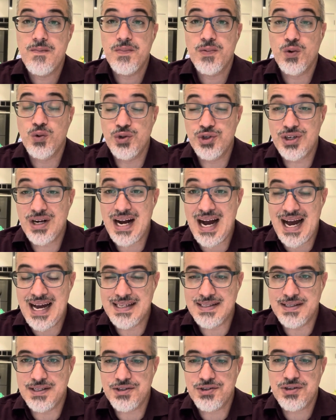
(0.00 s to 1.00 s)
os
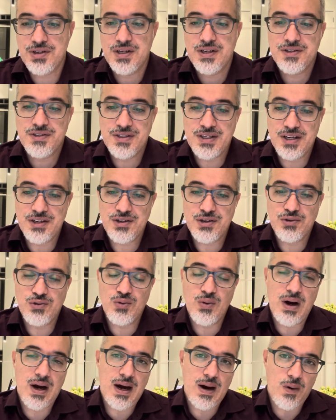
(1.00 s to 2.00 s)
gases, seja
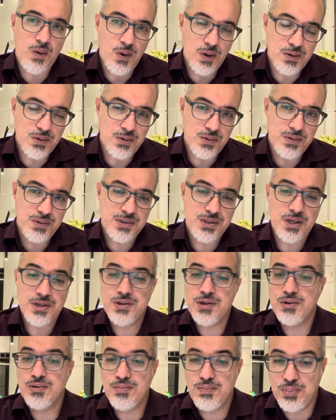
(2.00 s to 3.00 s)
do arroto,
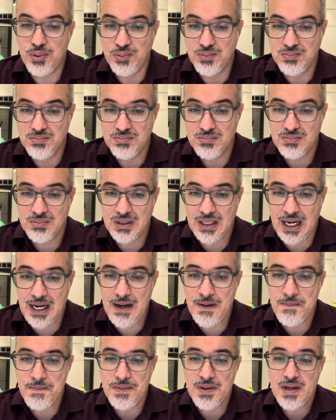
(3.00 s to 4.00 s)
seja do pum,
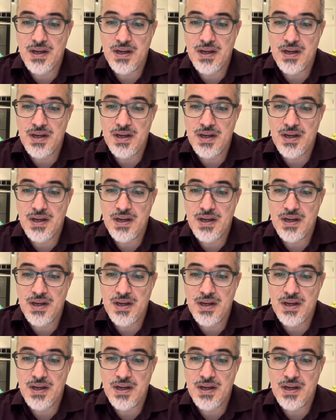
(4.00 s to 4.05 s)
tá?